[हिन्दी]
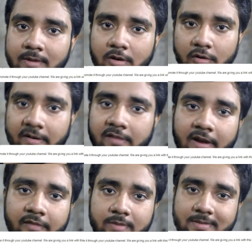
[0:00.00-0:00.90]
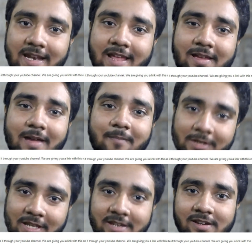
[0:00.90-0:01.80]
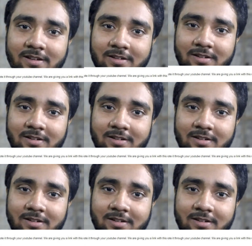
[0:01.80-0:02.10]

भी कोई वेरीफाइड वेबसाइट है हम बताइए